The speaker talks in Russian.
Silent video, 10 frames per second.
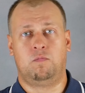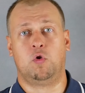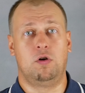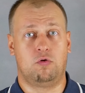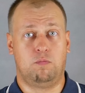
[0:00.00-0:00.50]

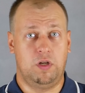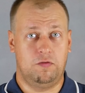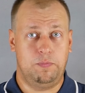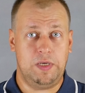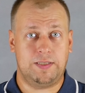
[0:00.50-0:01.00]
0 рублей
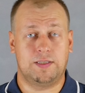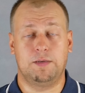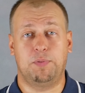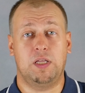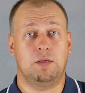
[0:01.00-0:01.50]
в месяц,
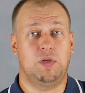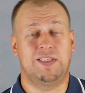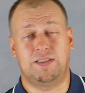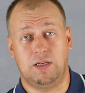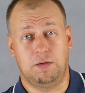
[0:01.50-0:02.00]
и при этом
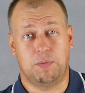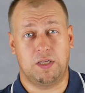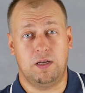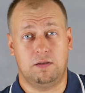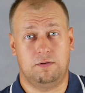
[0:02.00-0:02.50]
есть целый
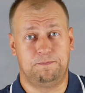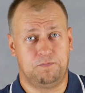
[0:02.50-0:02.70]
пакет